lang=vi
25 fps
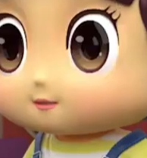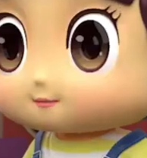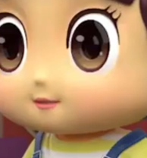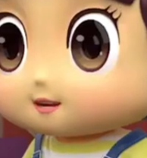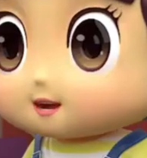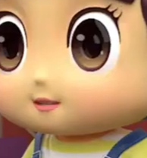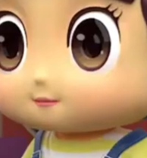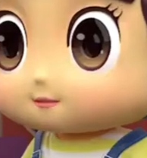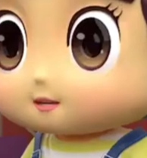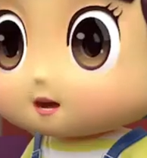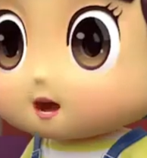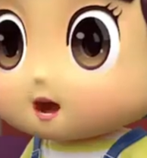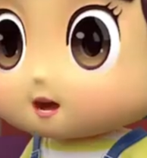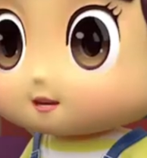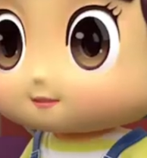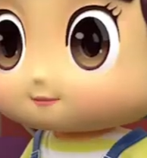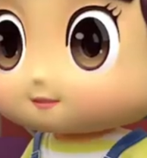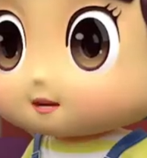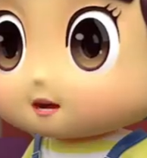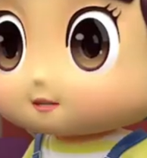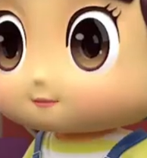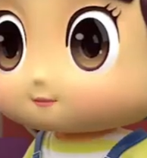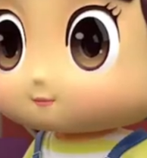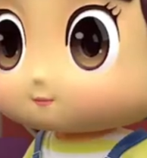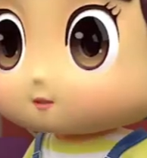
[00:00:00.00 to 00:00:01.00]
Còn có
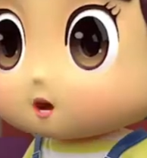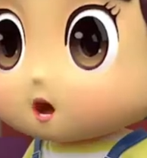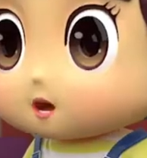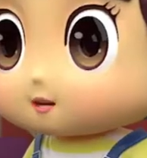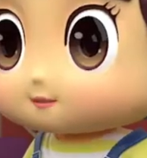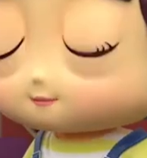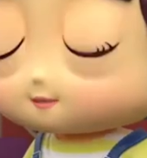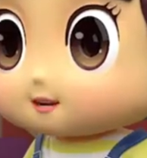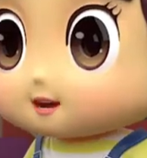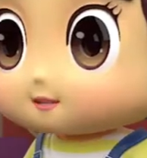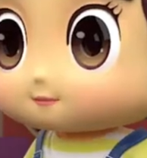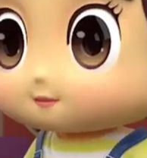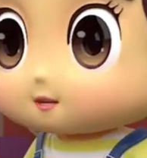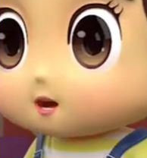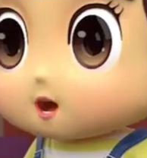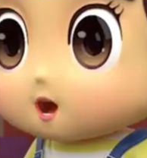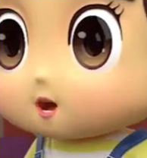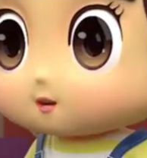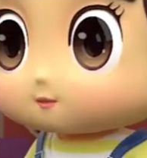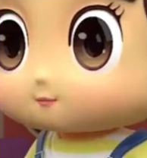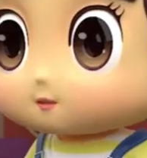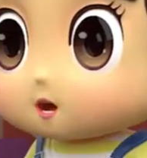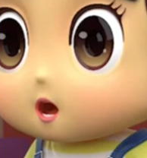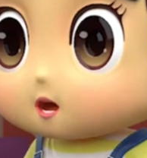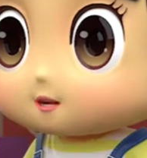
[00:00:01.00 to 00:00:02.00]
chúng ta, chúng
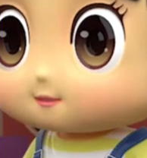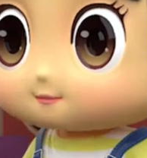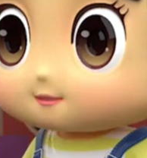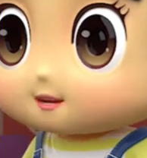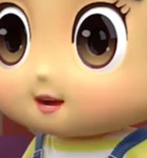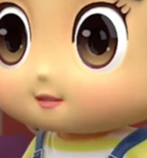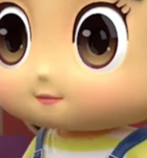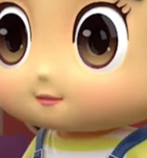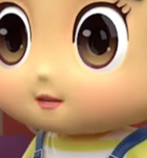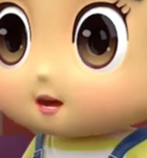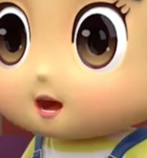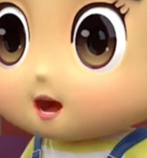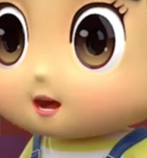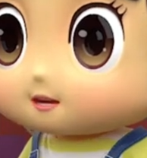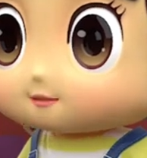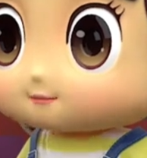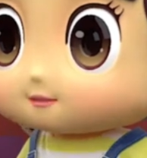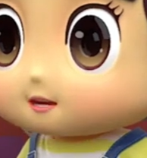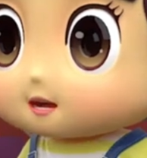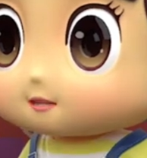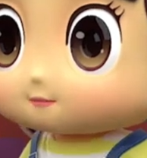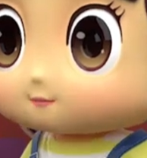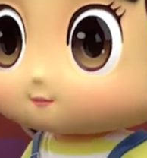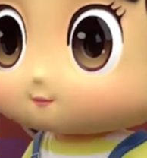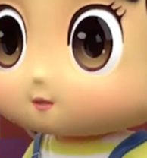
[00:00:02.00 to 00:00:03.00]
mình, vậy,
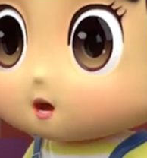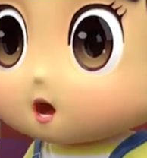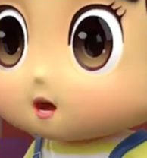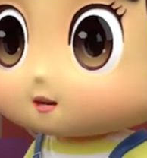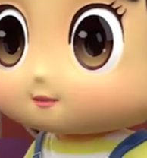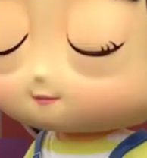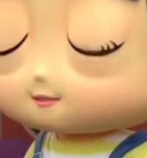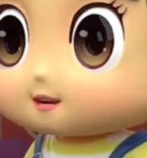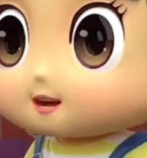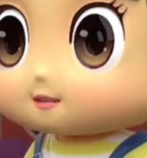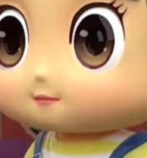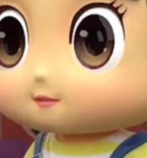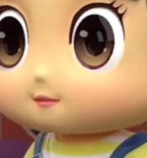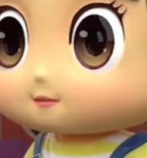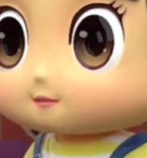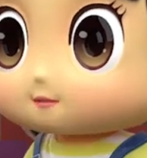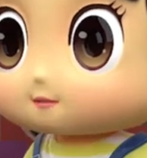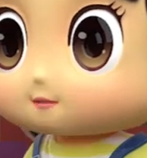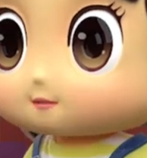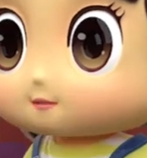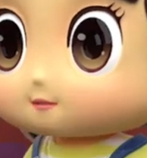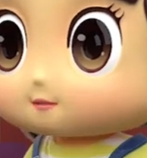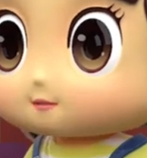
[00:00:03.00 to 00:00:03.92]
nó và chúng nó